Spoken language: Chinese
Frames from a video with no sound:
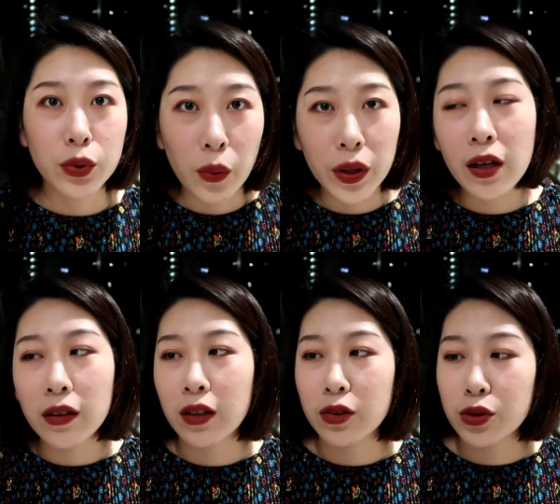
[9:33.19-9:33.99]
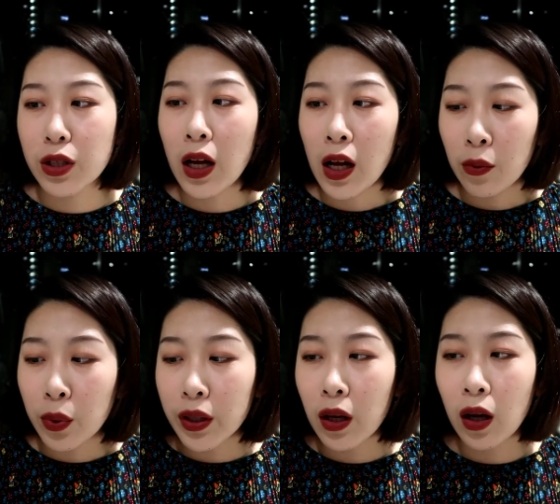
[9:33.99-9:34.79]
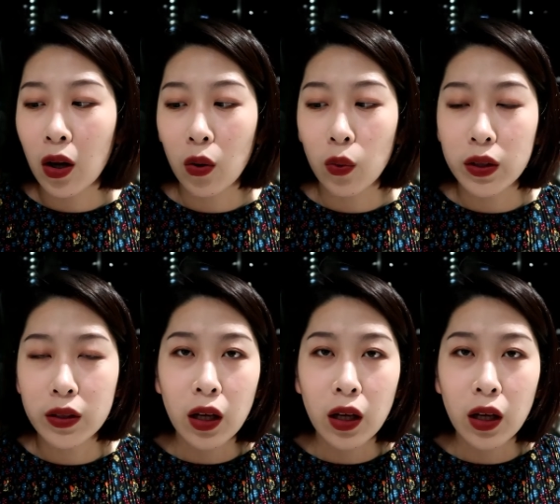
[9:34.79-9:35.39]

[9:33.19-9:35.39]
同样的就是味道好闻，